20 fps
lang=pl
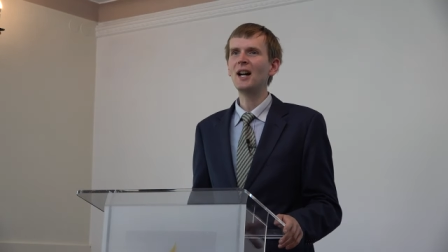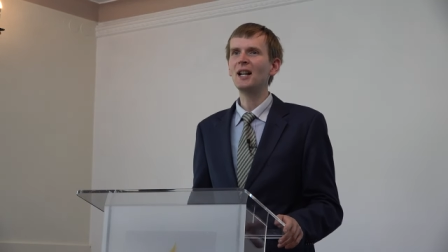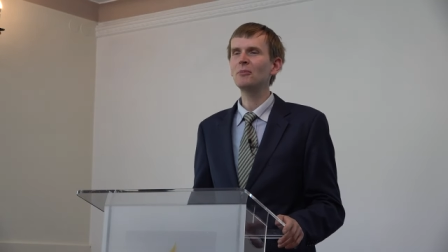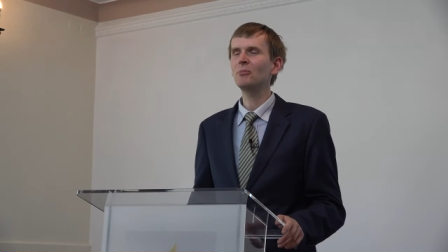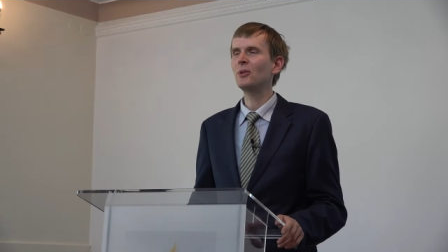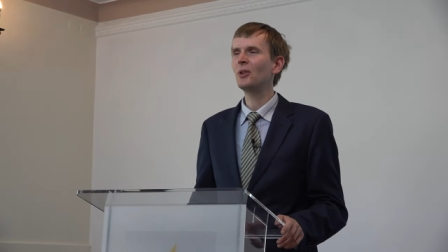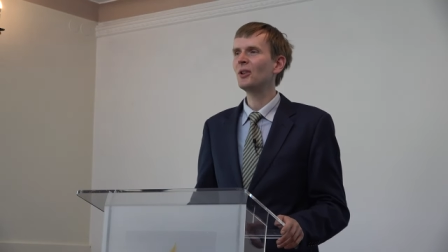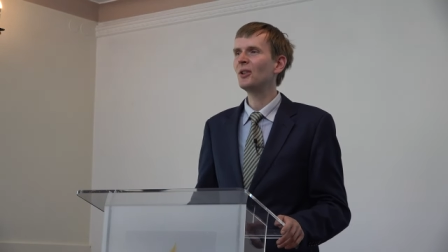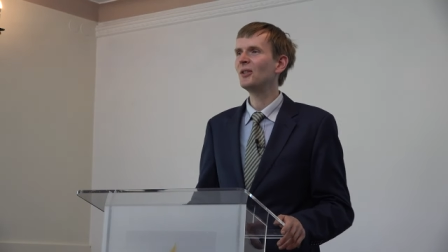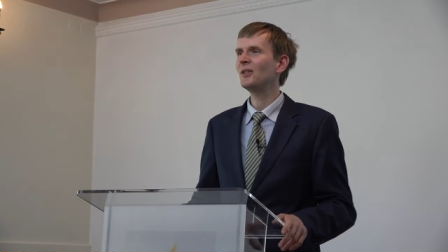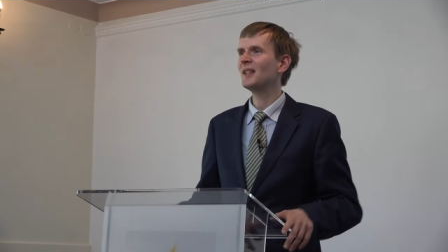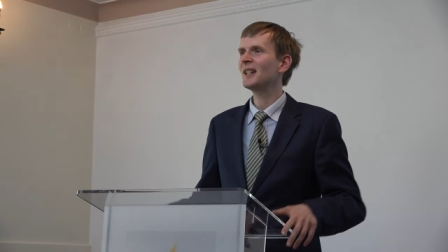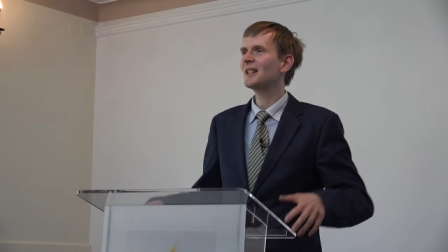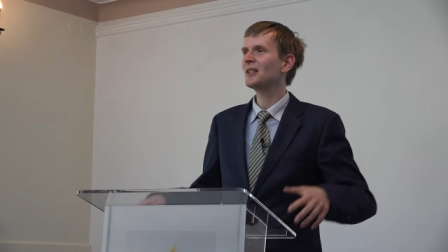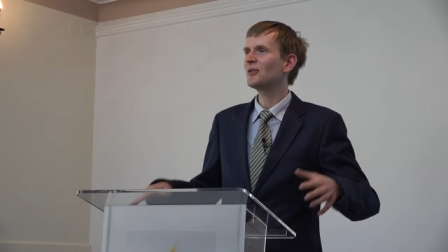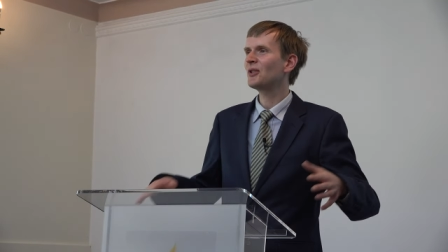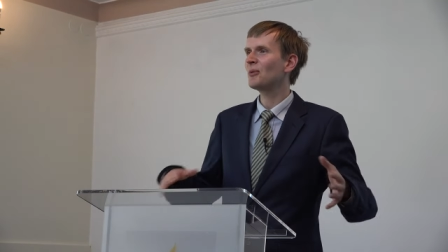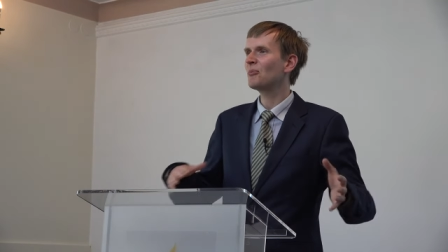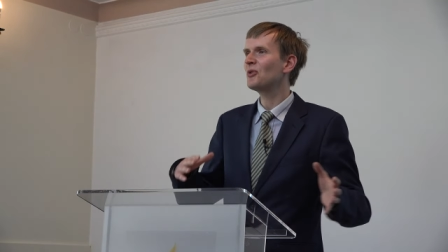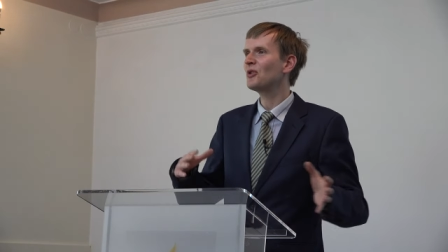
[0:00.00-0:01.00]
albo
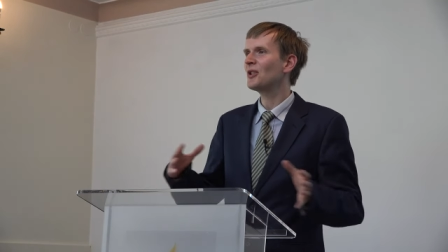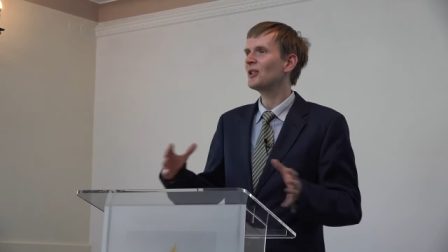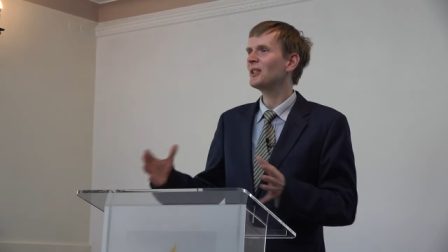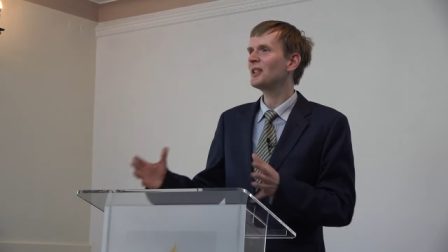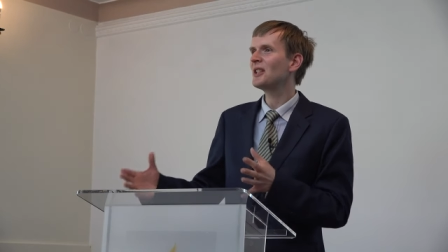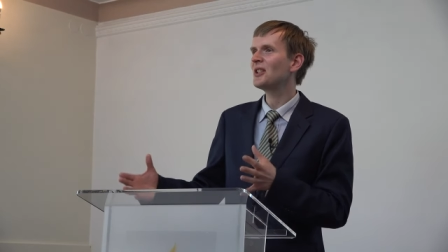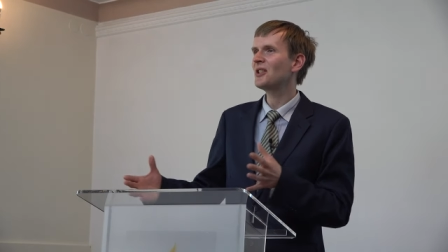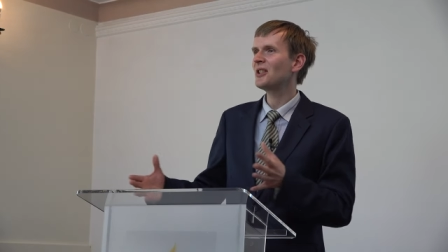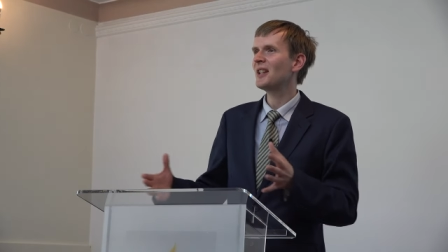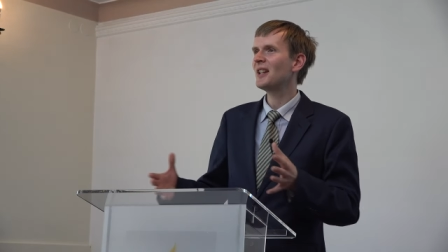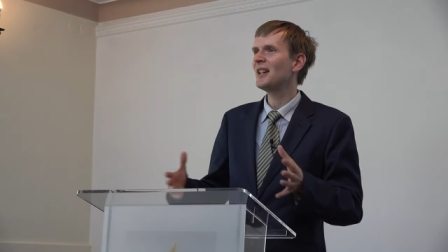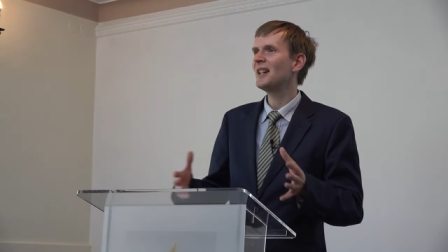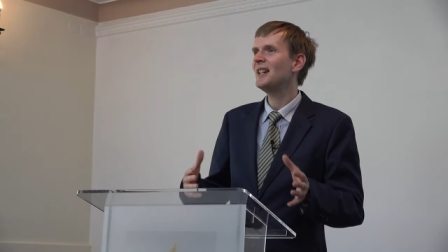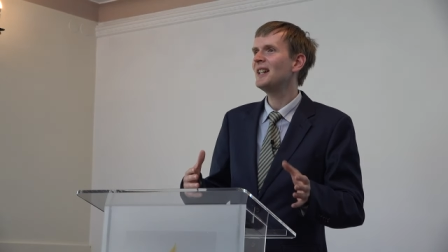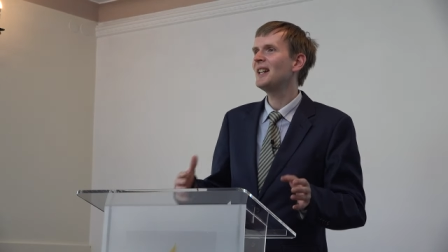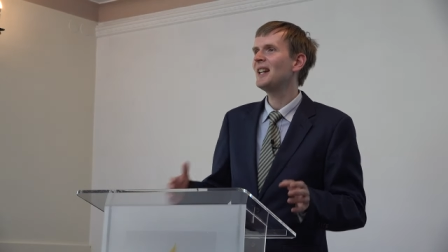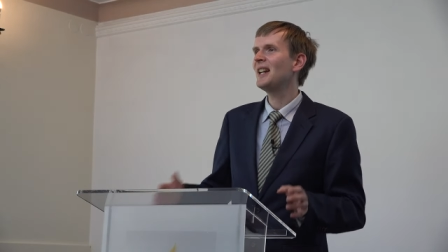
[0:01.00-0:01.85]
jego dom ciągle się